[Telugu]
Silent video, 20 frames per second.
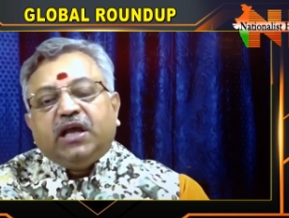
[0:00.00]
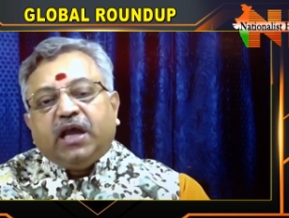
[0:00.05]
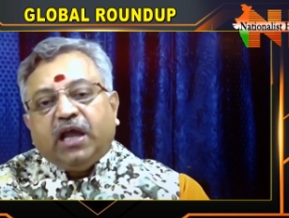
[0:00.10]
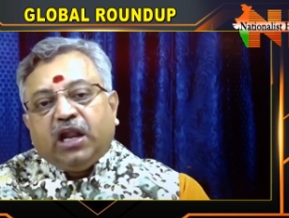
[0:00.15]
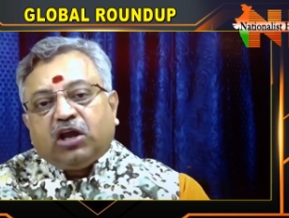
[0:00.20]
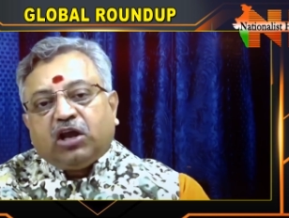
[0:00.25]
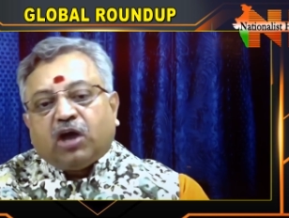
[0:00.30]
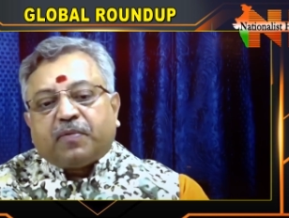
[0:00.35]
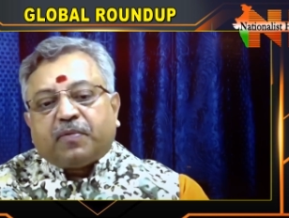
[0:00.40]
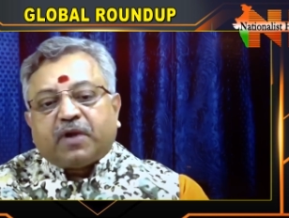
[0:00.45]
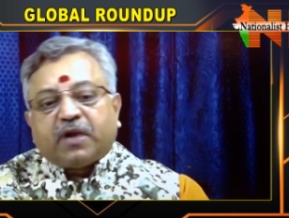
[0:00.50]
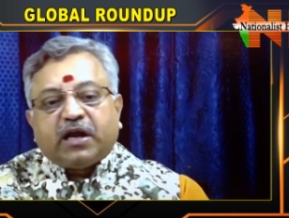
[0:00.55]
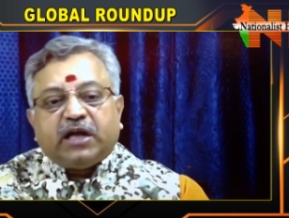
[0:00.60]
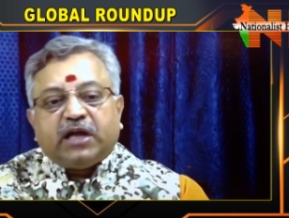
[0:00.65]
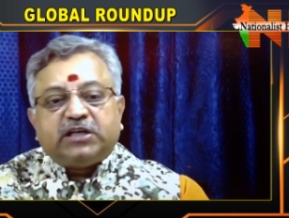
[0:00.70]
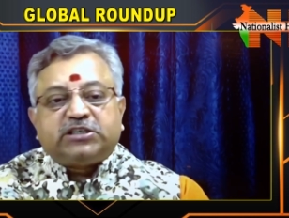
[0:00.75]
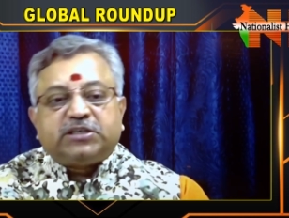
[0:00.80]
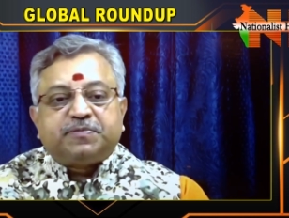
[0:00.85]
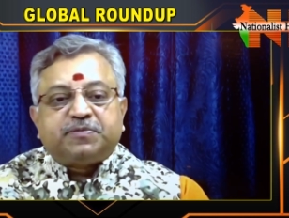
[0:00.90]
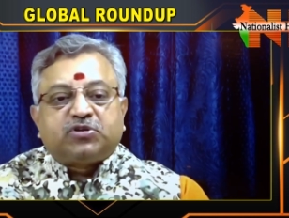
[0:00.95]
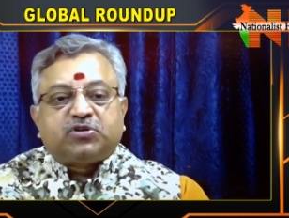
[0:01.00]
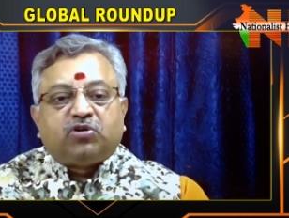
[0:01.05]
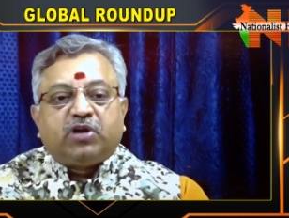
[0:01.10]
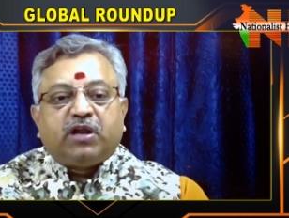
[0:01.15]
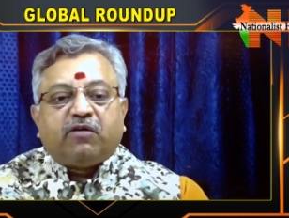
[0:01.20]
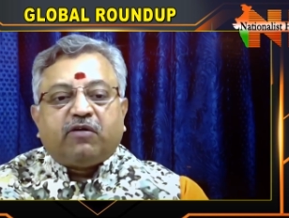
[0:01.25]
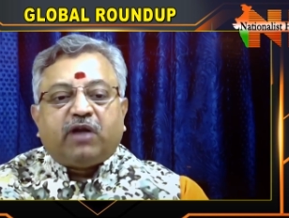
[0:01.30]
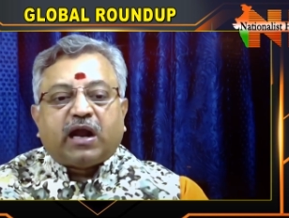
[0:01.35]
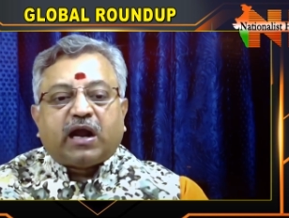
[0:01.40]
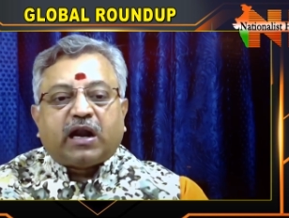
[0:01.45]
హెలికాప్టర్ గన్ షిప్స్
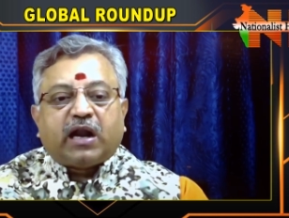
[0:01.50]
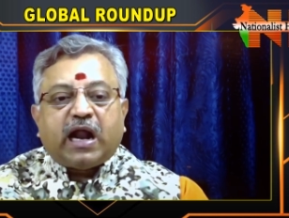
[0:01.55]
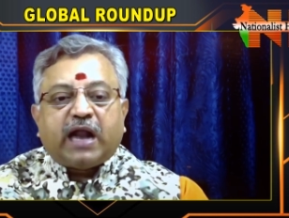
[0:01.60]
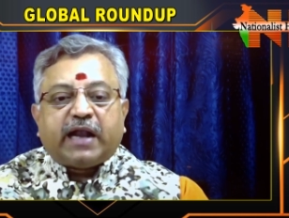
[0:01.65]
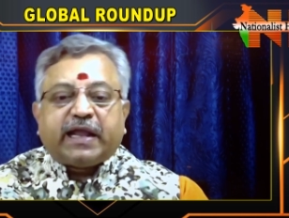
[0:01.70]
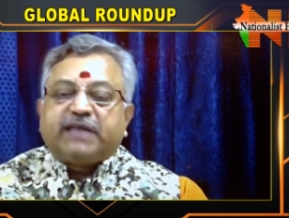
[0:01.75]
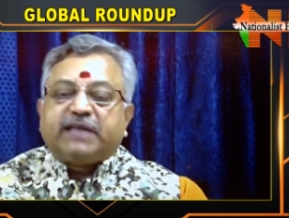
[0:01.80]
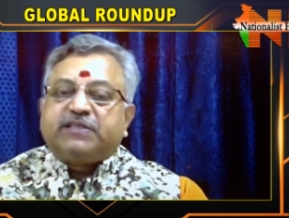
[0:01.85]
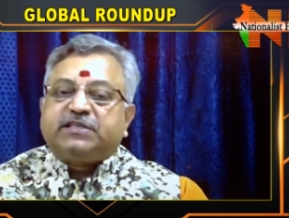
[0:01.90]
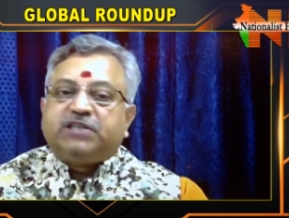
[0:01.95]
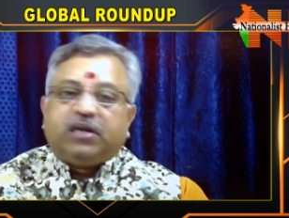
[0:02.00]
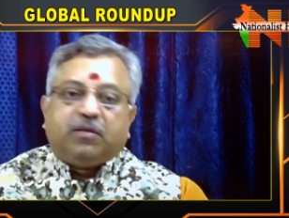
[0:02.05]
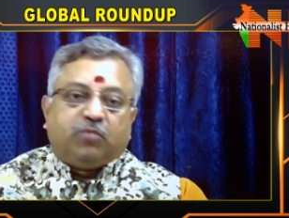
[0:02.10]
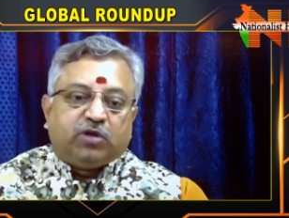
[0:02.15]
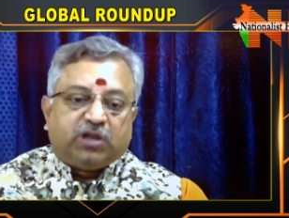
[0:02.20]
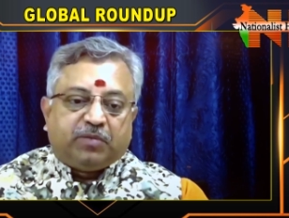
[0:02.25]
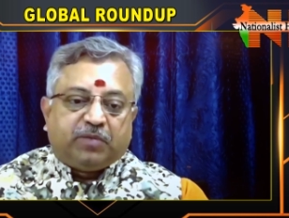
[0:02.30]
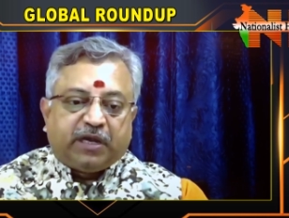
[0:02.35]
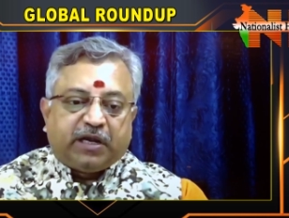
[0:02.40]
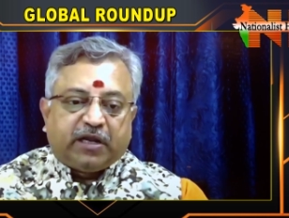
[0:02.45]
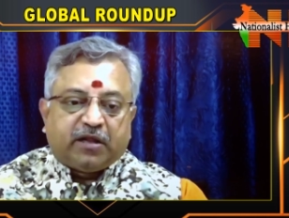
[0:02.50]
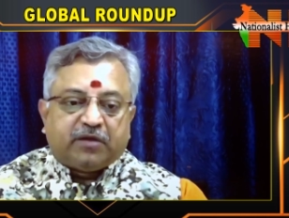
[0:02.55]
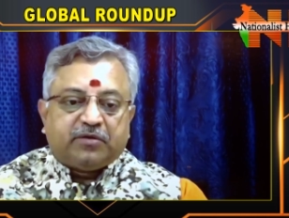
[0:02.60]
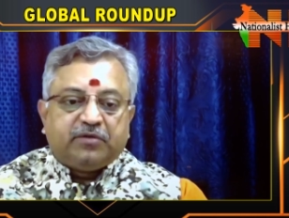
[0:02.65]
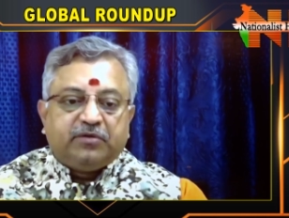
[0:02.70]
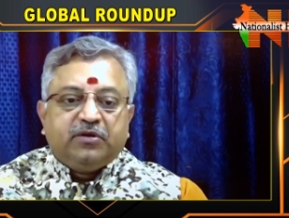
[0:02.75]
తోటి వాళ్ళు అక్కడ అటాక్స్ చేయడం మొదలుపెట్టారు